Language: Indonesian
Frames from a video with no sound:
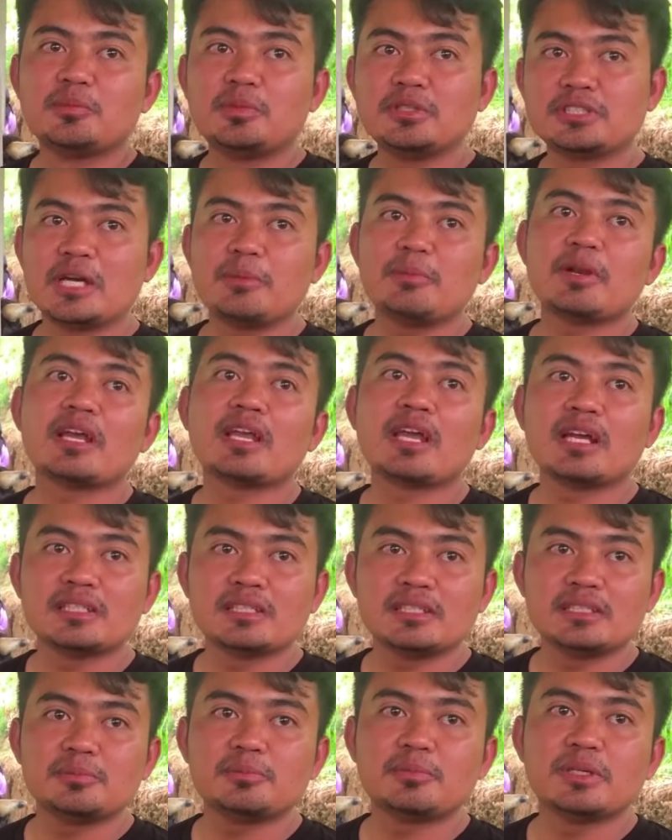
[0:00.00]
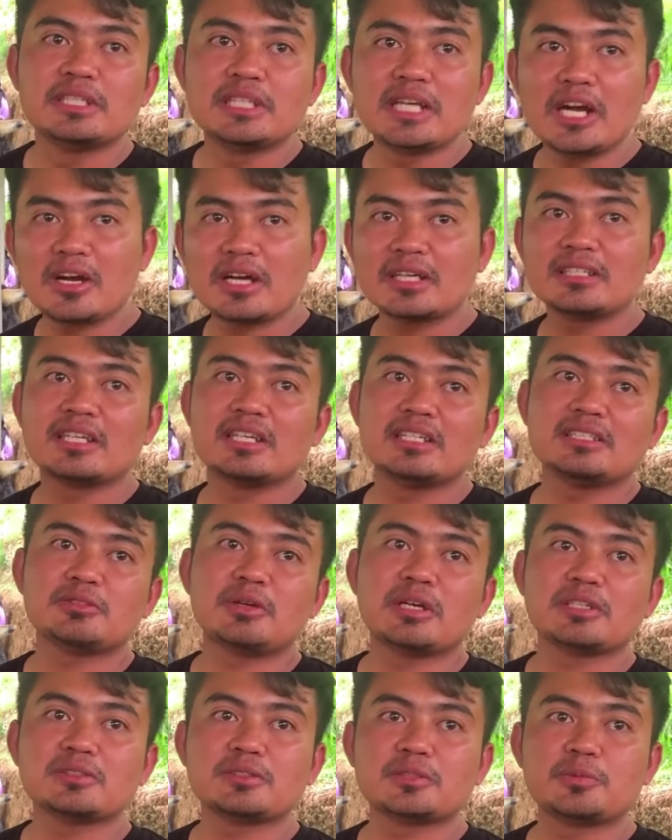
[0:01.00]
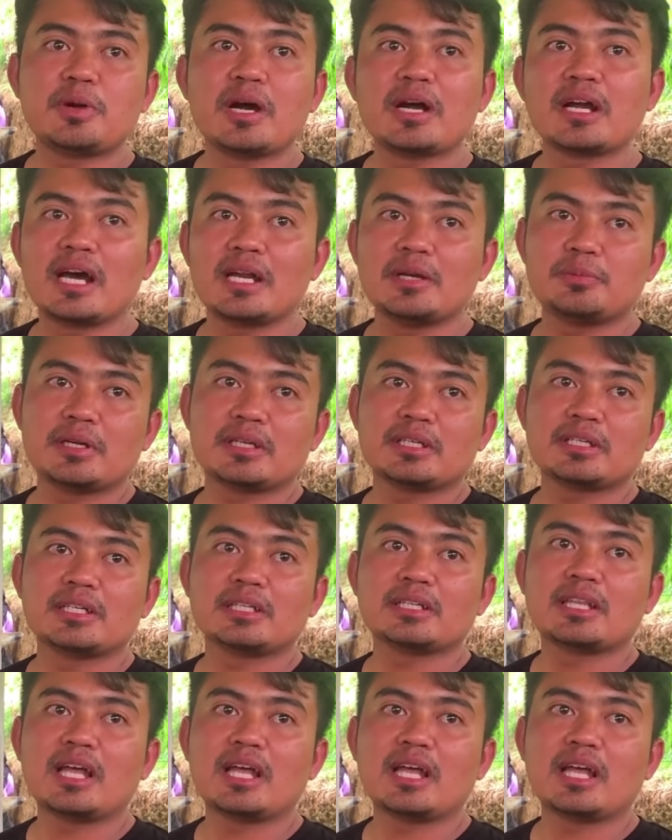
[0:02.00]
bisa melayani beliau kan g suatu kebanggaan bagi